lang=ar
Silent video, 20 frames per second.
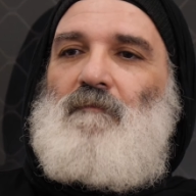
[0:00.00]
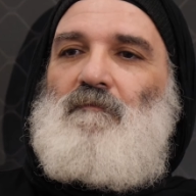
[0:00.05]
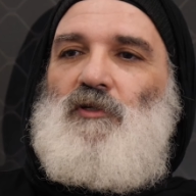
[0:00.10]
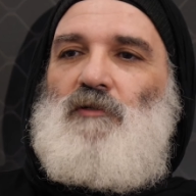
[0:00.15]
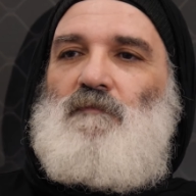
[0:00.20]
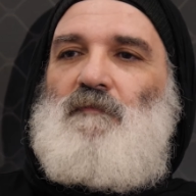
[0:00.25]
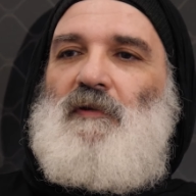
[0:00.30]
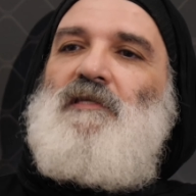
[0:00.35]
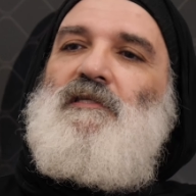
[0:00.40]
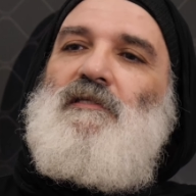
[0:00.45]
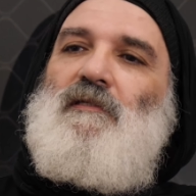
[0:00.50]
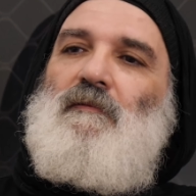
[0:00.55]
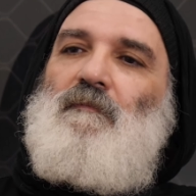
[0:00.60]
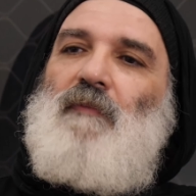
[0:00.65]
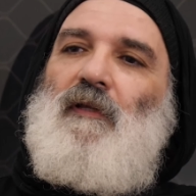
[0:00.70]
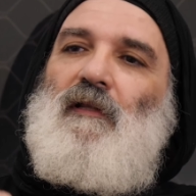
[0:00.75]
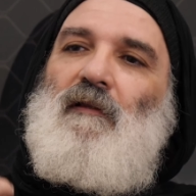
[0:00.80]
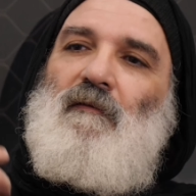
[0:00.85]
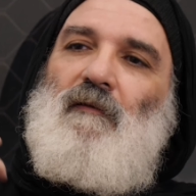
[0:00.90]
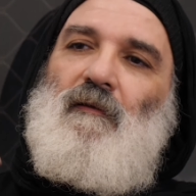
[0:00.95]
مش بس
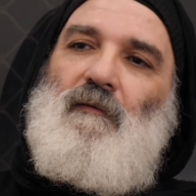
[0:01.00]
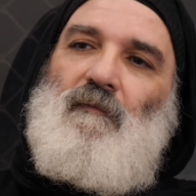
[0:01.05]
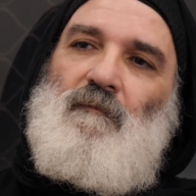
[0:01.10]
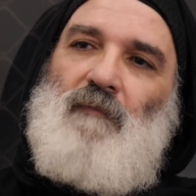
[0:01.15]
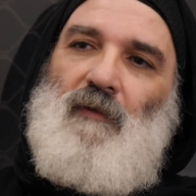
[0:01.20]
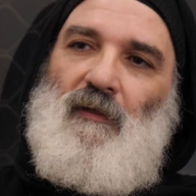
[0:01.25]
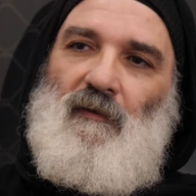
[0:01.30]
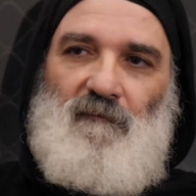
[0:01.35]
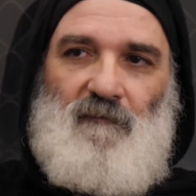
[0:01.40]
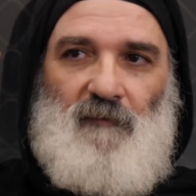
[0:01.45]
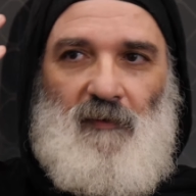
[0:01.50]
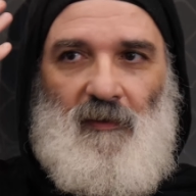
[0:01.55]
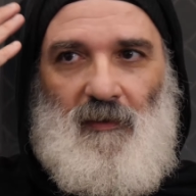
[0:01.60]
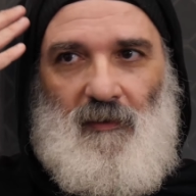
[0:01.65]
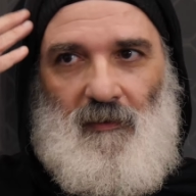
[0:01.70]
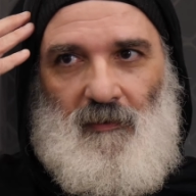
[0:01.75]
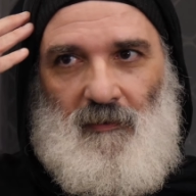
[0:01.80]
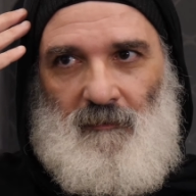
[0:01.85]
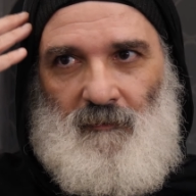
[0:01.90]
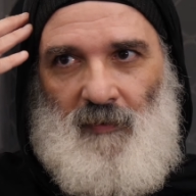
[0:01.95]
بال
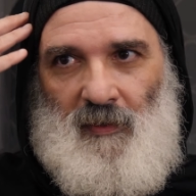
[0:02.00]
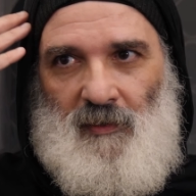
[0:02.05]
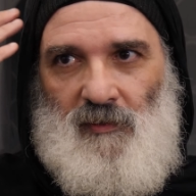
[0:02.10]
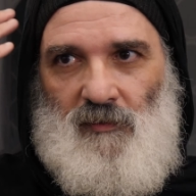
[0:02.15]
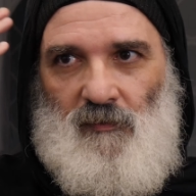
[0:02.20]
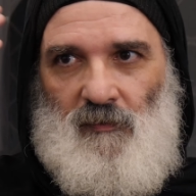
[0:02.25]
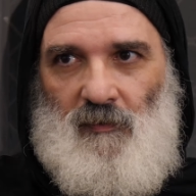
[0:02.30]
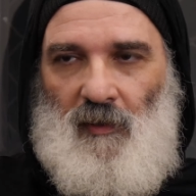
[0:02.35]
بالفكر بس